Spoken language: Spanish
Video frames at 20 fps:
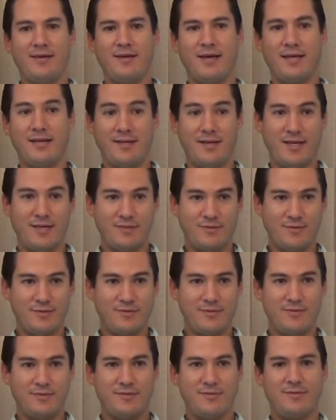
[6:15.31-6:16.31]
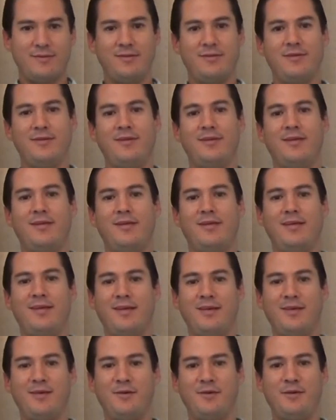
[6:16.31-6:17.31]
hay riesgos
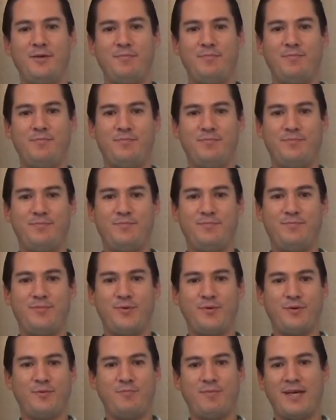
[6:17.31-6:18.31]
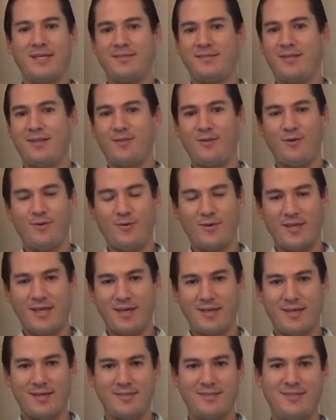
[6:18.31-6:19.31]
y por más
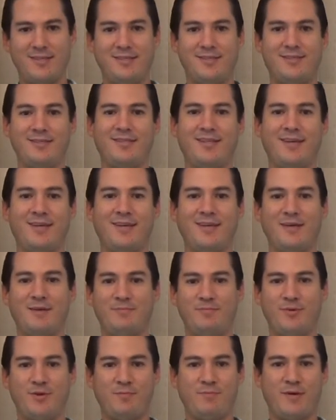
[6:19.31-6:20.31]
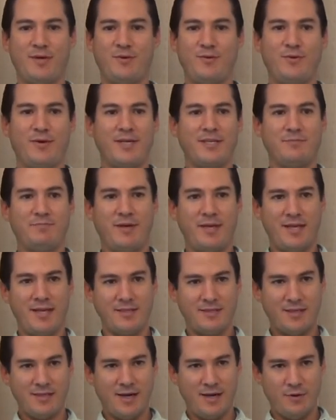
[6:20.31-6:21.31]
tecnología que exista, por mejor
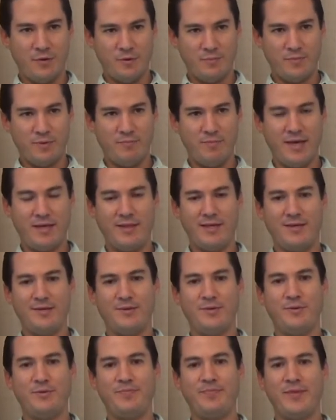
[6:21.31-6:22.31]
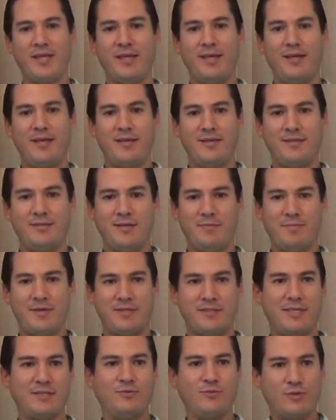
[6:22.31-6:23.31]
experiencia en el grupo médico, siempre
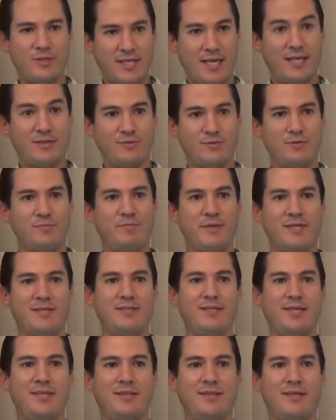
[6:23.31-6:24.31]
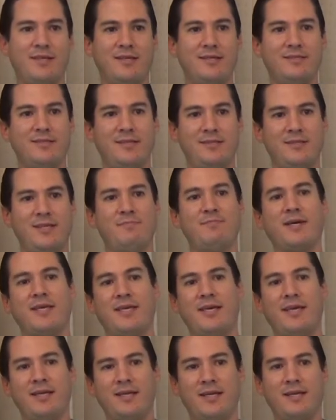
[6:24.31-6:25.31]
están los riesgos presentes y te
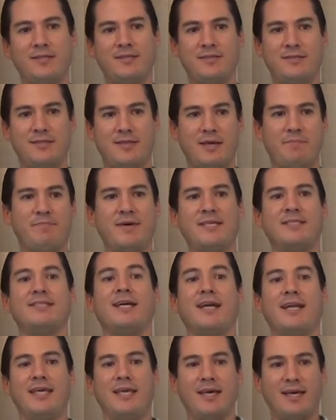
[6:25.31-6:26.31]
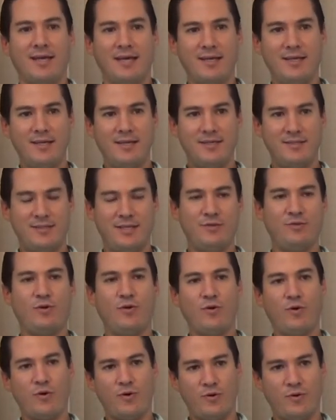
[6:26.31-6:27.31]
imaginas qué pasaría si no
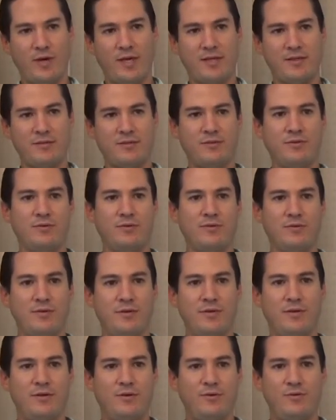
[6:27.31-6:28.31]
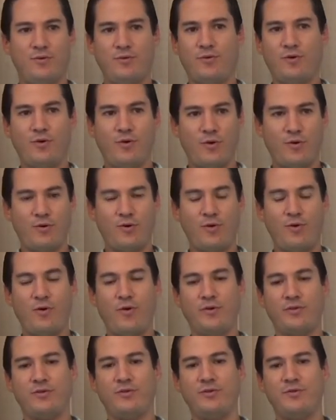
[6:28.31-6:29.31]
logro esto o no logro
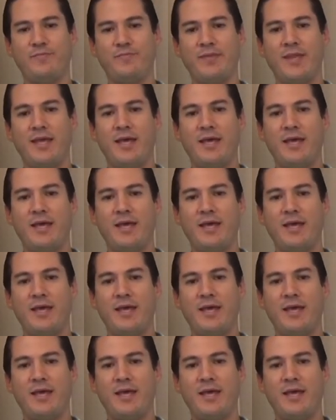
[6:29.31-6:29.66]
lo otro,